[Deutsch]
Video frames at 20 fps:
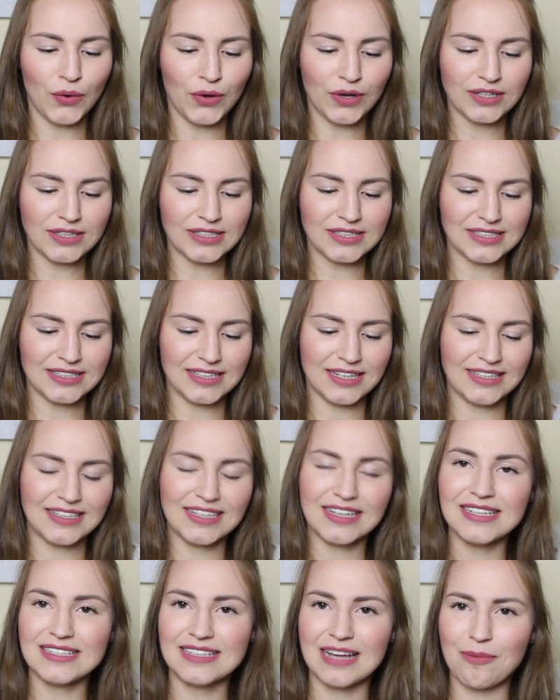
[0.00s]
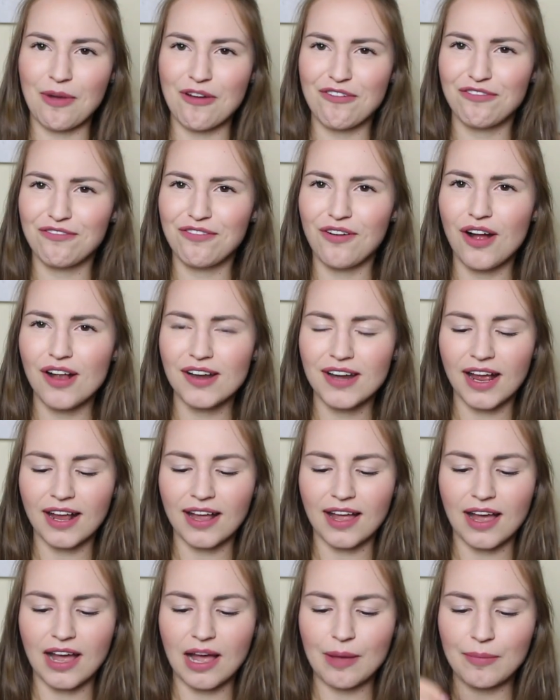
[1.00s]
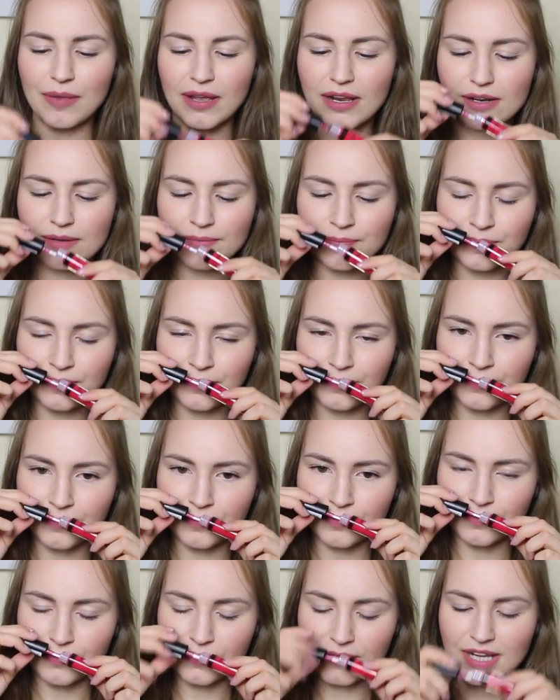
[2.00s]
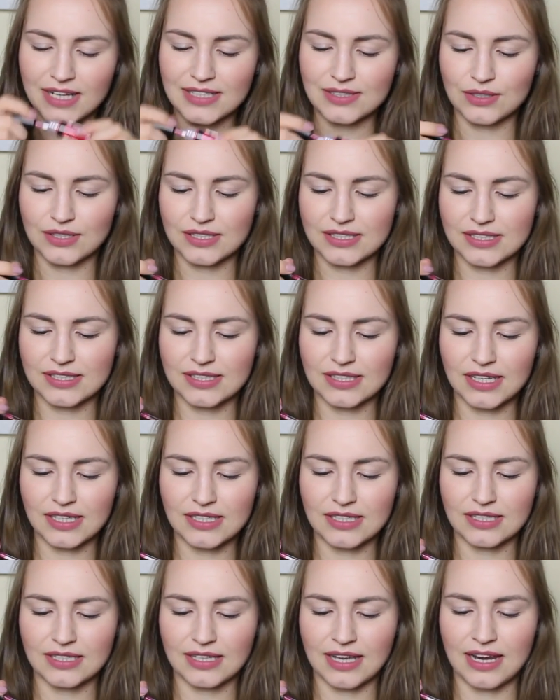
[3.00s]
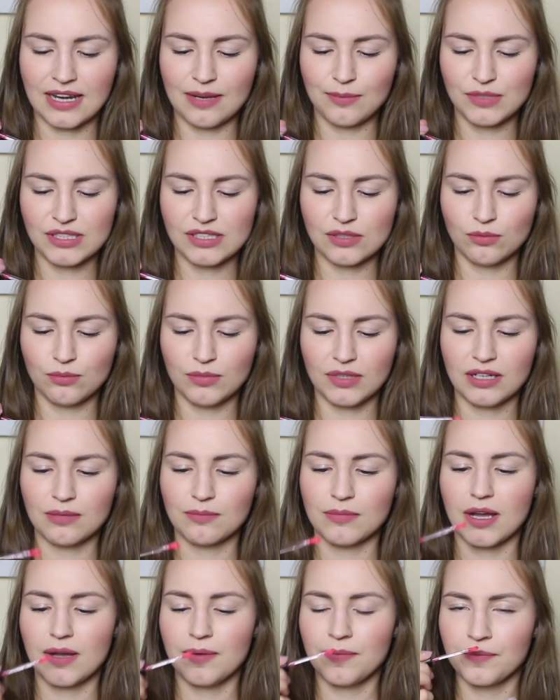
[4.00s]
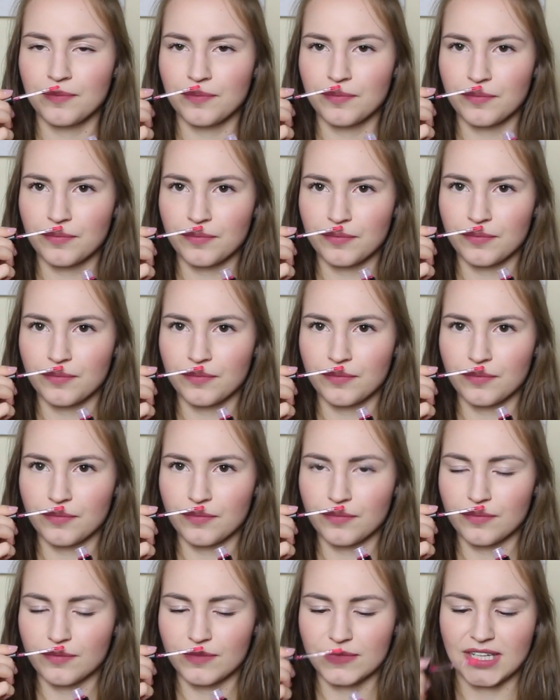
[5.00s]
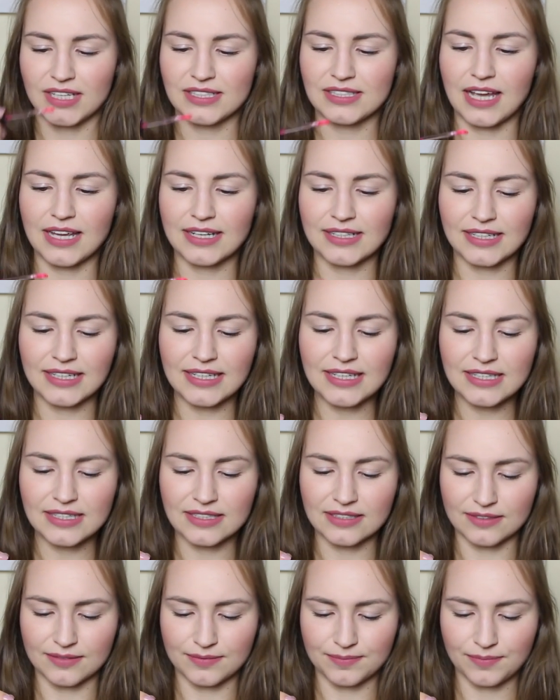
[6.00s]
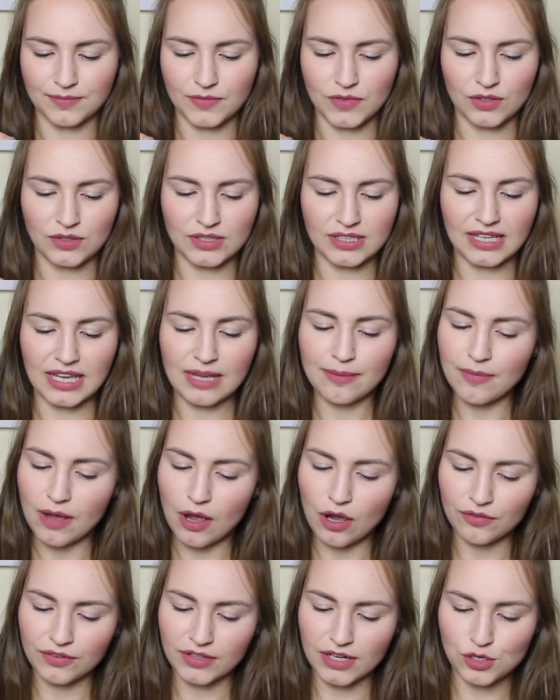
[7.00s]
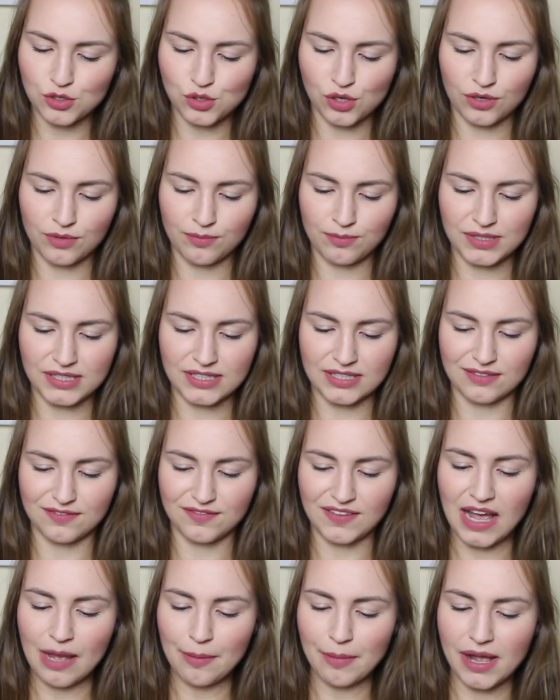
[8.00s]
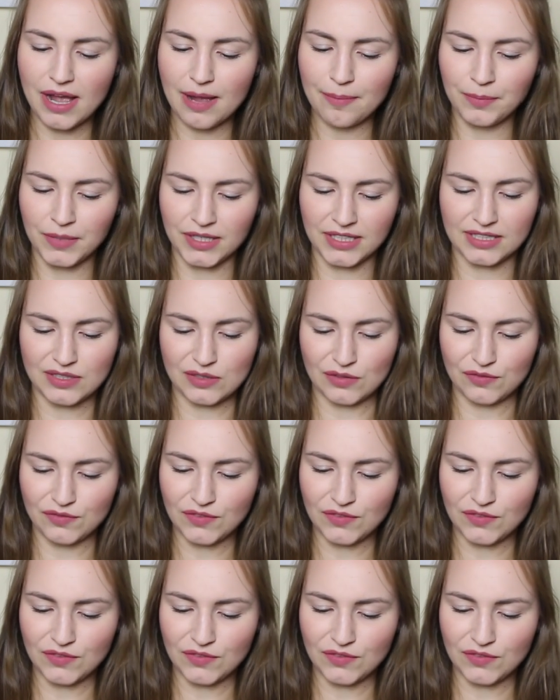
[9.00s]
und äh, die riechen aber voll nach Karamell. Also das ist richtig geil. Ihr müsst unbedingt mal daran riechen. Und die geben auch wieder schön ein bisschen Farbe ab, nicht zu